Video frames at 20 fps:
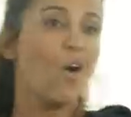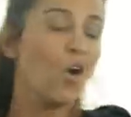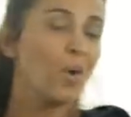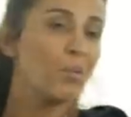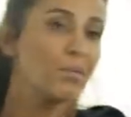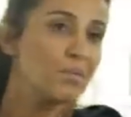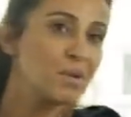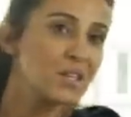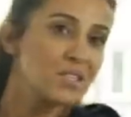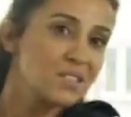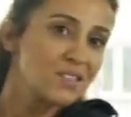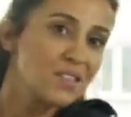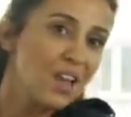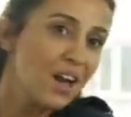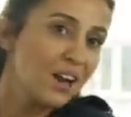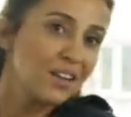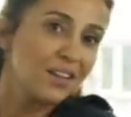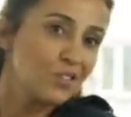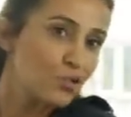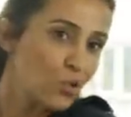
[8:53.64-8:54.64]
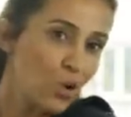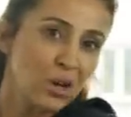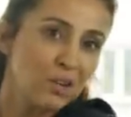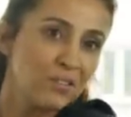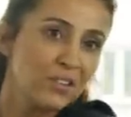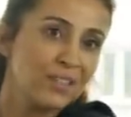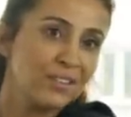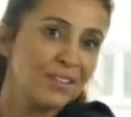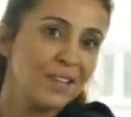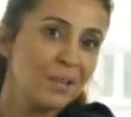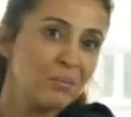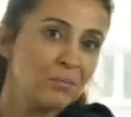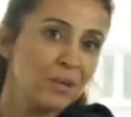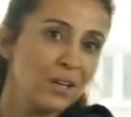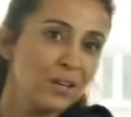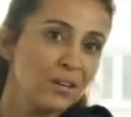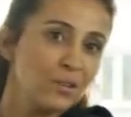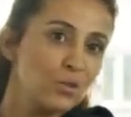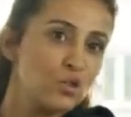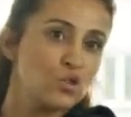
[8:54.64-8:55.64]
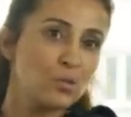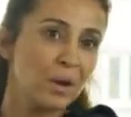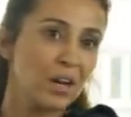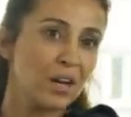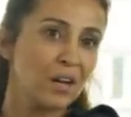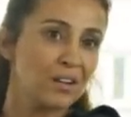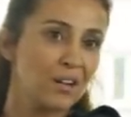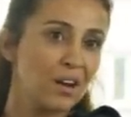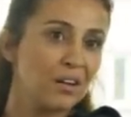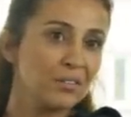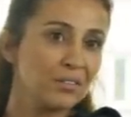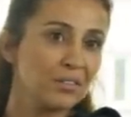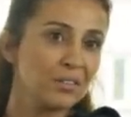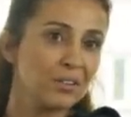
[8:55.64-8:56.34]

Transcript: Abi mes yani çok havalı değil mi? Üç paragraf.